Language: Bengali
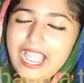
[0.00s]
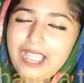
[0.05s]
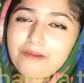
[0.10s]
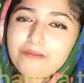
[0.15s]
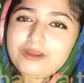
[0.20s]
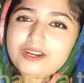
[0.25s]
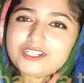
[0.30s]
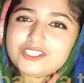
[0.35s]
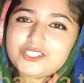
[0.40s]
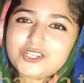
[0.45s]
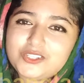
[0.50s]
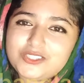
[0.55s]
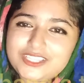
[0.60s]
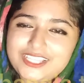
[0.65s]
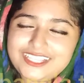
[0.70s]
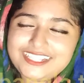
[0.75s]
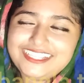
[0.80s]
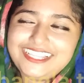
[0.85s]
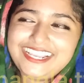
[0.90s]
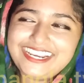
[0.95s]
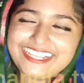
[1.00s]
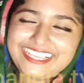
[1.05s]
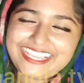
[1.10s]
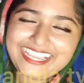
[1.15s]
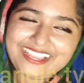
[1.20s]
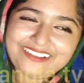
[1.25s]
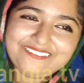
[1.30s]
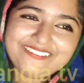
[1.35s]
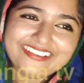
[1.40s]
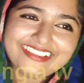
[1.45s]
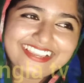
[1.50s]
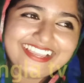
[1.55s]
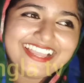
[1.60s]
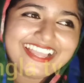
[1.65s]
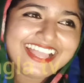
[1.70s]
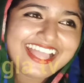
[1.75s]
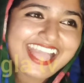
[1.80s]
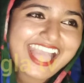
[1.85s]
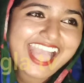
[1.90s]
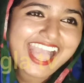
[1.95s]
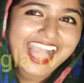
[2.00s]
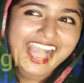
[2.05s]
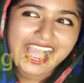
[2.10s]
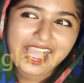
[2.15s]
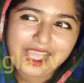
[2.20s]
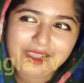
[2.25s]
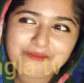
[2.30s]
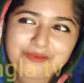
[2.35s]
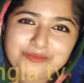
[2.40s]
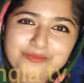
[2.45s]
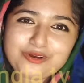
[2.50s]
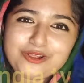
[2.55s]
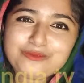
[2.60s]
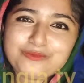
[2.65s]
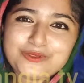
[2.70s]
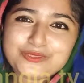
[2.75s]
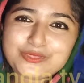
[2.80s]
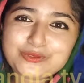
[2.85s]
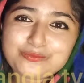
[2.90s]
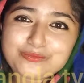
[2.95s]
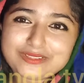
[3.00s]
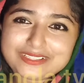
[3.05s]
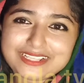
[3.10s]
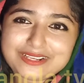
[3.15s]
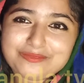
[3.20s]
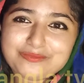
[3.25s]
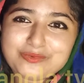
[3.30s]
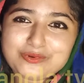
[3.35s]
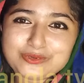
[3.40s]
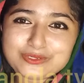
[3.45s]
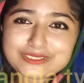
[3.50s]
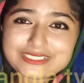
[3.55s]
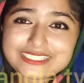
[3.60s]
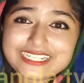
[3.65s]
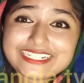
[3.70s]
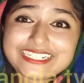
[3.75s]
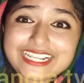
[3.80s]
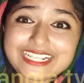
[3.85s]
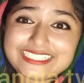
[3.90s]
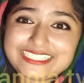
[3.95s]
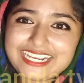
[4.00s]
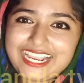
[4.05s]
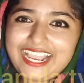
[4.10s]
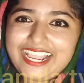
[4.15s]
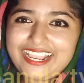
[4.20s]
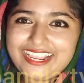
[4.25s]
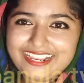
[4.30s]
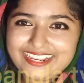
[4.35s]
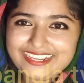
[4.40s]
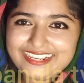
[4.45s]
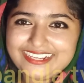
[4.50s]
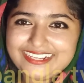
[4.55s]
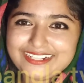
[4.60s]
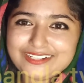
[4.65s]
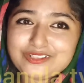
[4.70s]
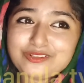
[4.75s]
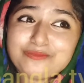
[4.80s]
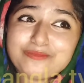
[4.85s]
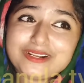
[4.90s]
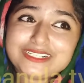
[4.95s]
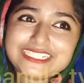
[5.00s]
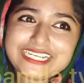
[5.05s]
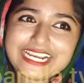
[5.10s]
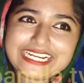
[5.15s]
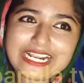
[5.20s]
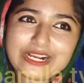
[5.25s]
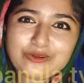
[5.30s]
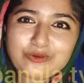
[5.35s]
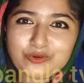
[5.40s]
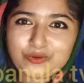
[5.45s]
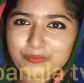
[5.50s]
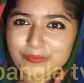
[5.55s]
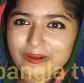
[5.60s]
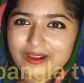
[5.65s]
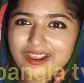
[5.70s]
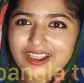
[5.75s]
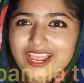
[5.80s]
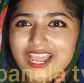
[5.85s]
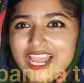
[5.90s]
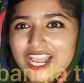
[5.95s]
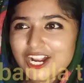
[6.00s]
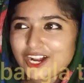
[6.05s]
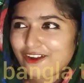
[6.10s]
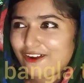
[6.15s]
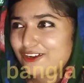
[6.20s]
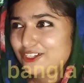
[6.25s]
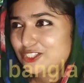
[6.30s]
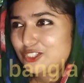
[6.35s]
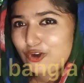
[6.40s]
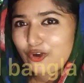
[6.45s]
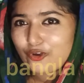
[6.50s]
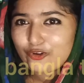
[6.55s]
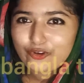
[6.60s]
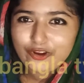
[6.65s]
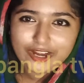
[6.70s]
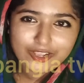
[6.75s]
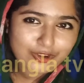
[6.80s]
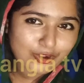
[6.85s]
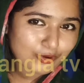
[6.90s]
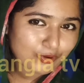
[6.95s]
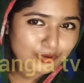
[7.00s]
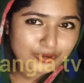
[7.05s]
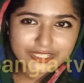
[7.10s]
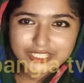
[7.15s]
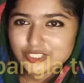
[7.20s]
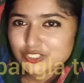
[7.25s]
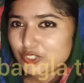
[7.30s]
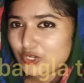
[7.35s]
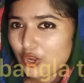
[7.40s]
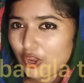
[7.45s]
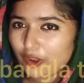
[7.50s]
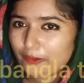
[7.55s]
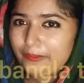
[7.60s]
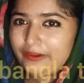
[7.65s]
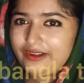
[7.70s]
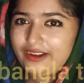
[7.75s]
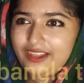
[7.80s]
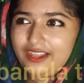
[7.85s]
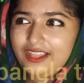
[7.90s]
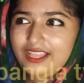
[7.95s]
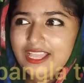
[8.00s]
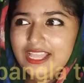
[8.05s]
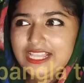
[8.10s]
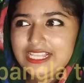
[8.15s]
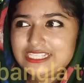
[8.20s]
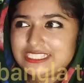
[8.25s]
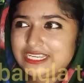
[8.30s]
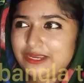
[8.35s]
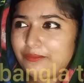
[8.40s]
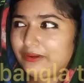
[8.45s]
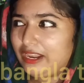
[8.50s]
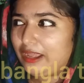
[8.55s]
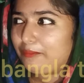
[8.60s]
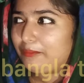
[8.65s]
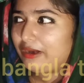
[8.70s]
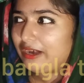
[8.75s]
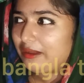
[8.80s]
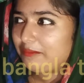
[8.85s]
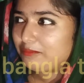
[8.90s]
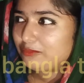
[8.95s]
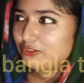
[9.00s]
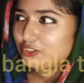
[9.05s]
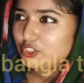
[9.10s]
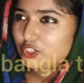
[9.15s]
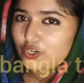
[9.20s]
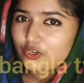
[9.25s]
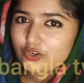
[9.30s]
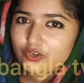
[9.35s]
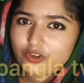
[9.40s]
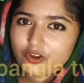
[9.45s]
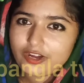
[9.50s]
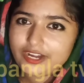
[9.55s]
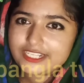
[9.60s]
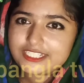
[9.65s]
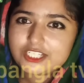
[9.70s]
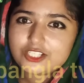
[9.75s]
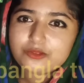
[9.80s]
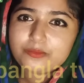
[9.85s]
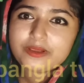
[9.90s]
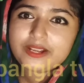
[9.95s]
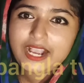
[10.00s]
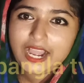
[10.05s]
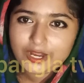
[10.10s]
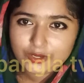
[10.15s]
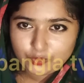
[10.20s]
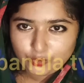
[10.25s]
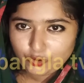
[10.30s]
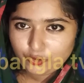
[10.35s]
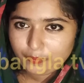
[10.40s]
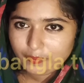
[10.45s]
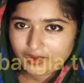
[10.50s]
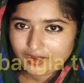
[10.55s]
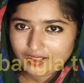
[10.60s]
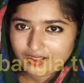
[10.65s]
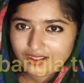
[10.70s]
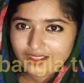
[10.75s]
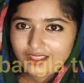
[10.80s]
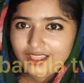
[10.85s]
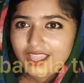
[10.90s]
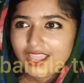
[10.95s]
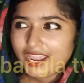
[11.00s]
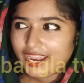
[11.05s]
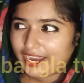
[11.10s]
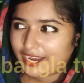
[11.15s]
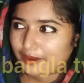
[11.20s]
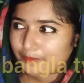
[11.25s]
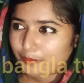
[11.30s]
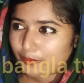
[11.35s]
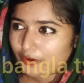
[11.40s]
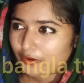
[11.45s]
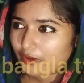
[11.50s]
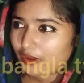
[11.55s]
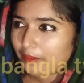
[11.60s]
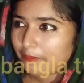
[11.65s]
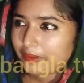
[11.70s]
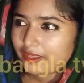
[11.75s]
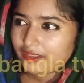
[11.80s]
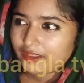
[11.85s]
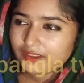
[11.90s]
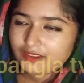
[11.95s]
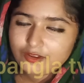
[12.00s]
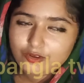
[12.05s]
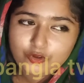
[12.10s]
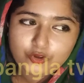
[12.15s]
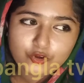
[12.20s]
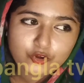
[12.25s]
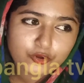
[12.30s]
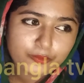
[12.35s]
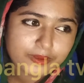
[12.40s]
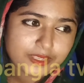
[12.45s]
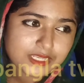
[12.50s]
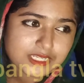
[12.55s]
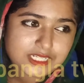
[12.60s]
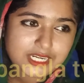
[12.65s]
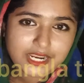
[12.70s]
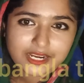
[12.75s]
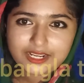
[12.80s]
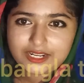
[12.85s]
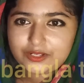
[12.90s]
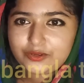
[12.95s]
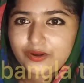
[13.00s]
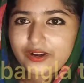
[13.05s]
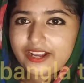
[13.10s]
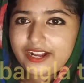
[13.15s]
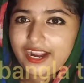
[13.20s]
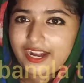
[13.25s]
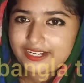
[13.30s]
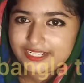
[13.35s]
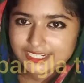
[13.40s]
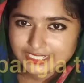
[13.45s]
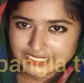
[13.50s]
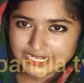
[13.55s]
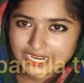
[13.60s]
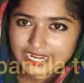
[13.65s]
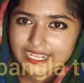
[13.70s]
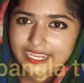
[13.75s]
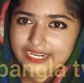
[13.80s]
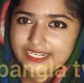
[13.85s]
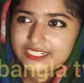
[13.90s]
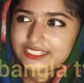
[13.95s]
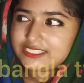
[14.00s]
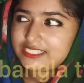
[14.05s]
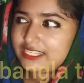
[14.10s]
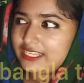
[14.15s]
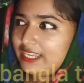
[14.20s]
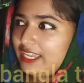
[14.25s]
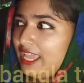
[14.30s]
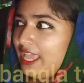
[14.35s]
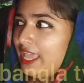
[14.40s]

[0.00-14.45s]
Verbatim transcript: আমার সন্তানদেরকে আমি আমি বলবো তোমাদের মন যেটা চায় তোমরা সেটা করবা কারণ জোর করে কখনো কিছু হবে না যেমন আমার আম্মু জোর করে যে তুমি গান করবা না এরপরও আমি খুবই স্ট্রাগল করে গানটা চালায় নিছি